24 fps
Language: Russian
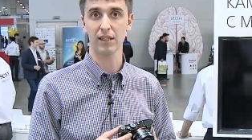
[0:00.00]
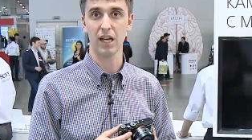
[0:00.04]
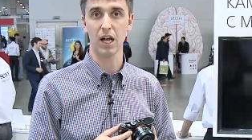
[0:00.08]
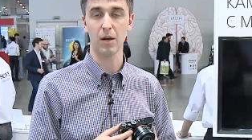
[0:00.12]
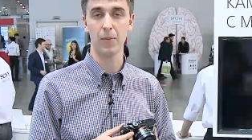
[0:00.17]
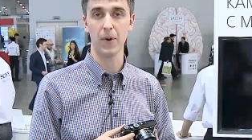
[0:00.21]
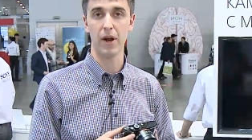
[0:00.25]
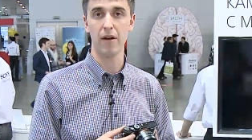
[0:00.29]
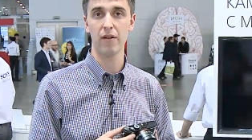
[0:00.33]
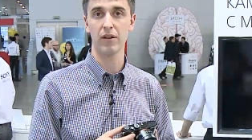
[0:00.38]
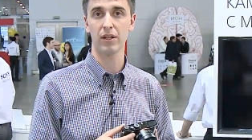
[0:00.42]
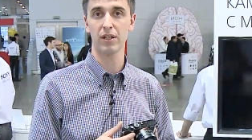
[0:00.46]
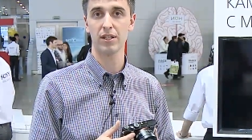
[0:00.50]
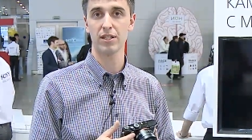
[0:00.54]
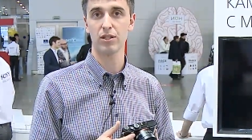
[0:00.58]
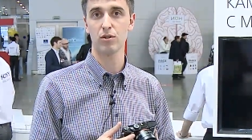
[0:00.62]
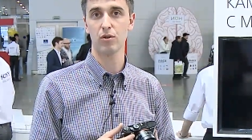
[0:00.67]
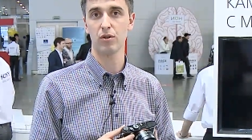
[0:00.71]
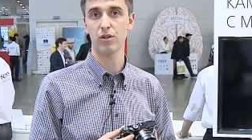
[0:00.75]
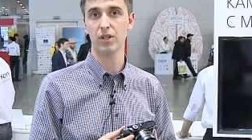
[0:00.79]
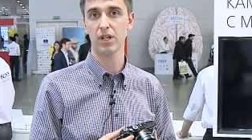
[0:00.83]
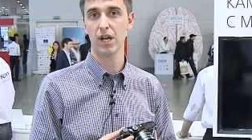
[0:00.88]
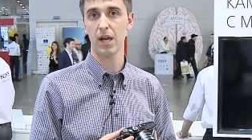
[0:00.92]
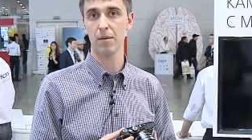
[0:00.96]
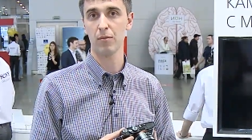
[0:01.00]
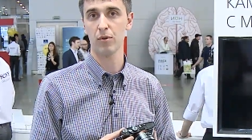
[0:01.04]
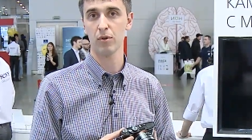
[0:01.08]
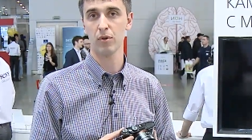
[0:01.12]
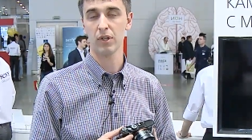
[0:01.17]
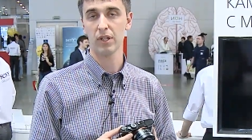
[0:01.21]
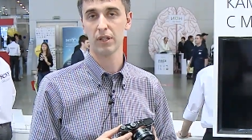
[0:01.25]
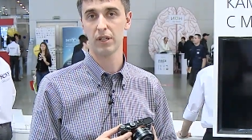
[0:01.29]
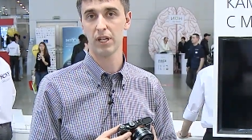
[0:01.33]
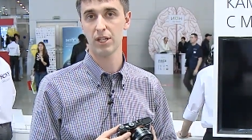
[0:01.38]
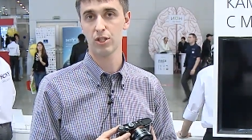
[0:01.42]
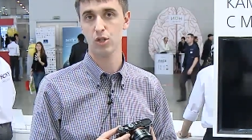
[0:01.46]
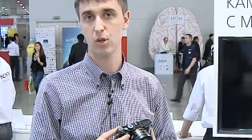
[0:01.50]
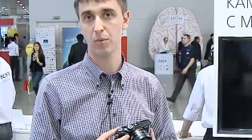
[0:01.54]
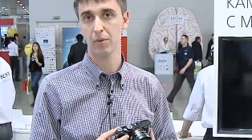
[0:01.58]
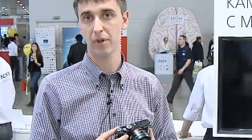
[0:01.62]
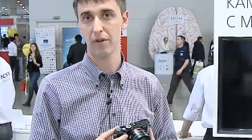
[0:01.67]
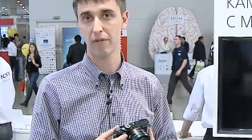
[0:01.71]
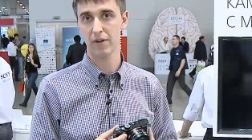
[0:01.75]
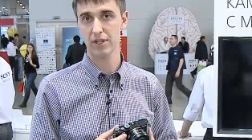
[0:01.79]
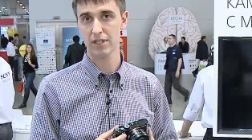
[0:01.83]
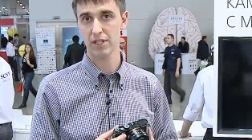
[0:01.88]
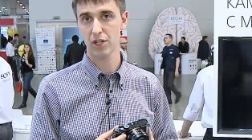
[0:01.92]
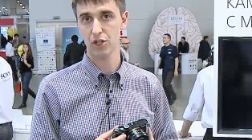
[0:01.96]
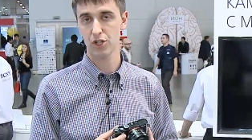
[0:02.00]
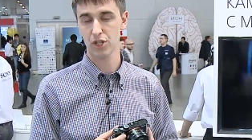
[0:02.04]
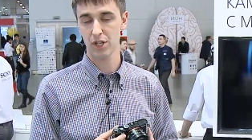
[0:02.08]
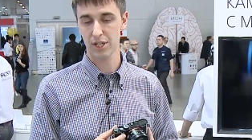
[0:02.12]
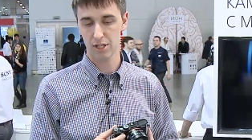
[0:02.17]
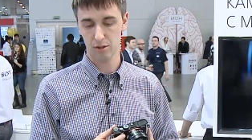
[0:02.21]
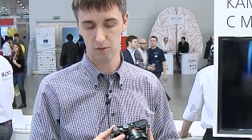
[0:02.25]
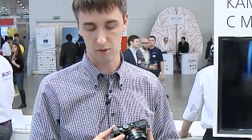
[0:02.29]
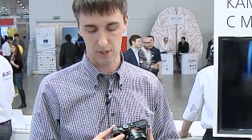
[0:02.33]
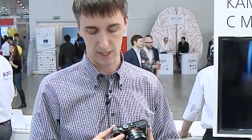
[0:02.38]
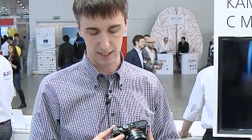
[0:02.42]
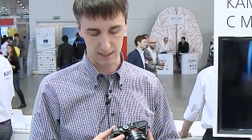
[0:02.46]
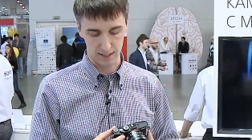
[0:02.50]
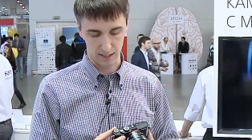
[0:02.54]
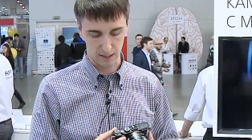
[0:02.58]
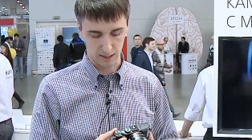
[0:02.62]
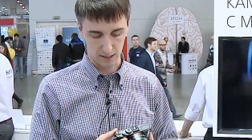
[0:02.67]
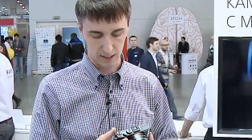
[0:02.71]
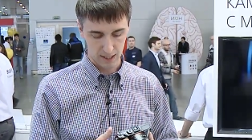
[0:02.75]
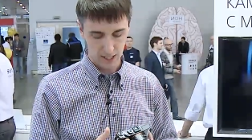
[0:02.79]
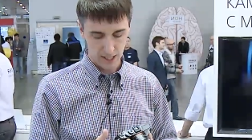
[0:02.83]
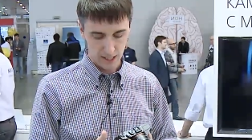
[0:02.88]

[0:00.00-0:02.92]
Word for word: как правильно настроить камеру для съемки в различных ситуациях.